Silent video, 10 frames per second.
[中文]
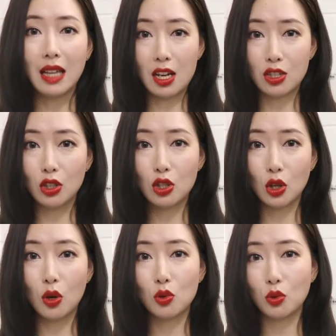打折的
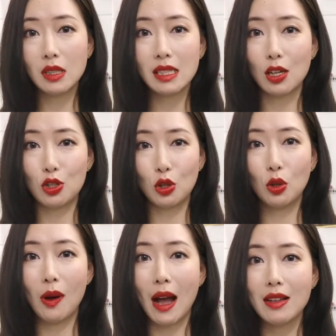时候，如果你想收
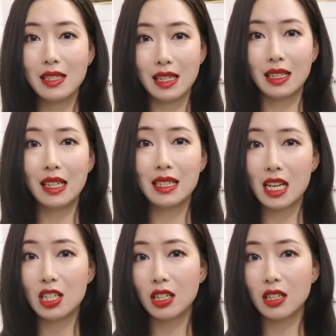的话，也可以
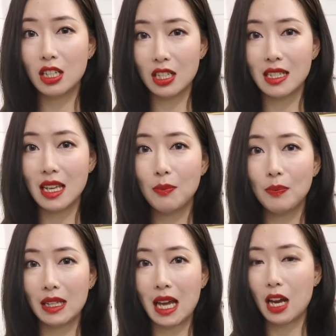在这个时间
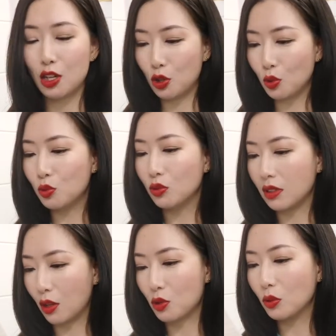把它收入
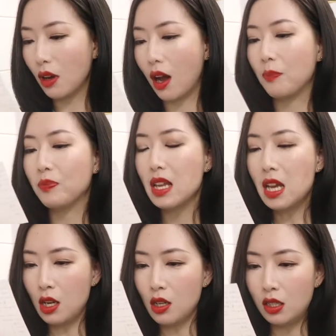囊中啊。
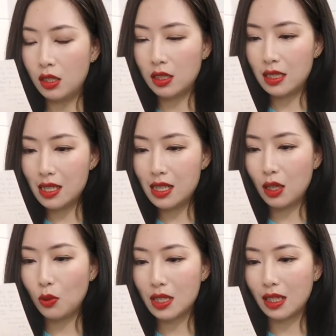嗯，现在
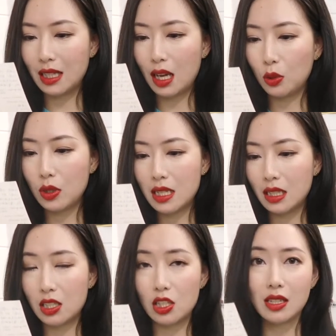呢，我想给大家推
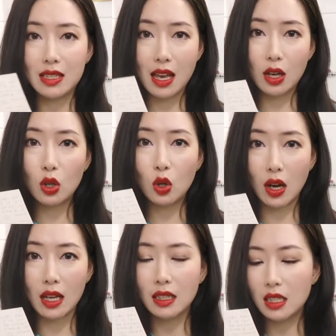荐的是三
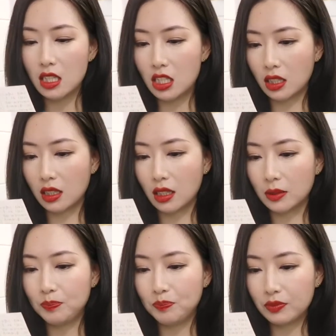款这
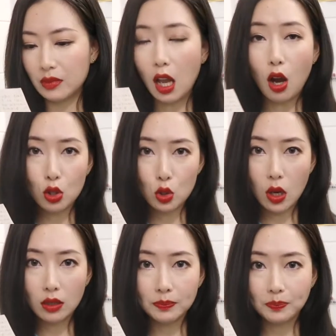个套
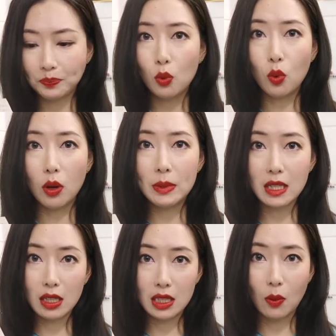装，我比
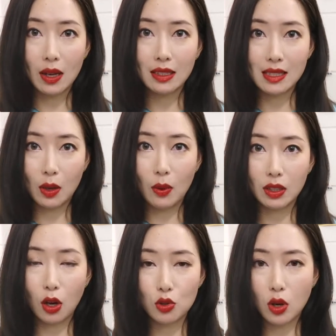较喜欢的三款
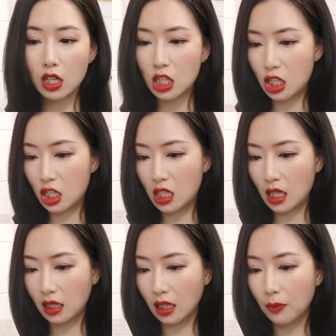套装是
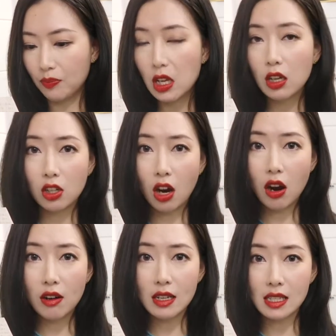这个
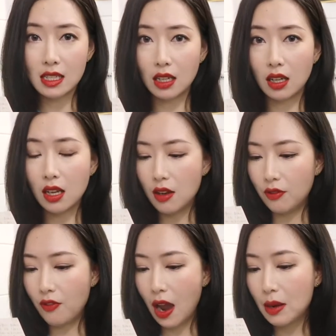c o r u s 的
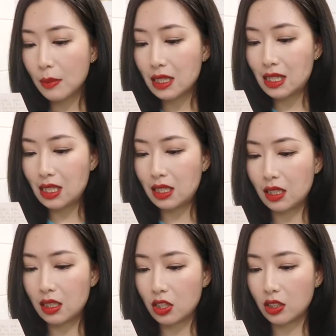Vitamin C
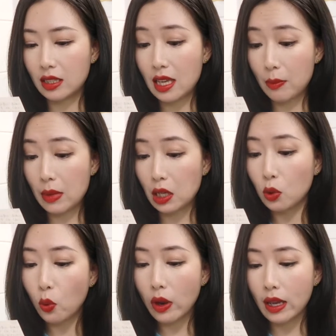的这个野玫
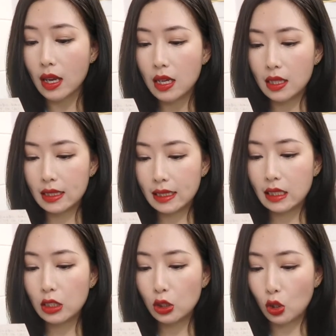瑰
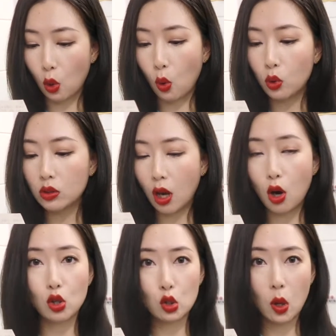精油
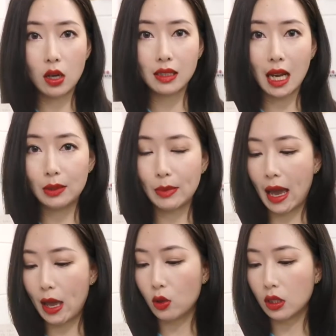套装，它里面
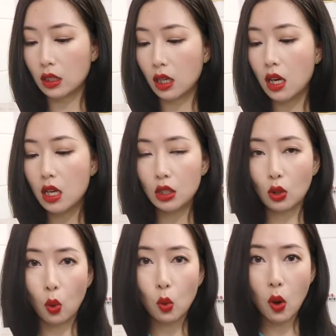还有一个
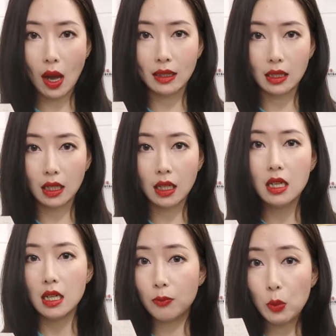同款的
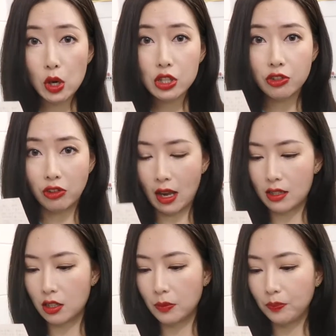
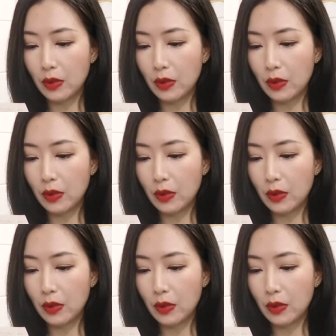Moisturizer。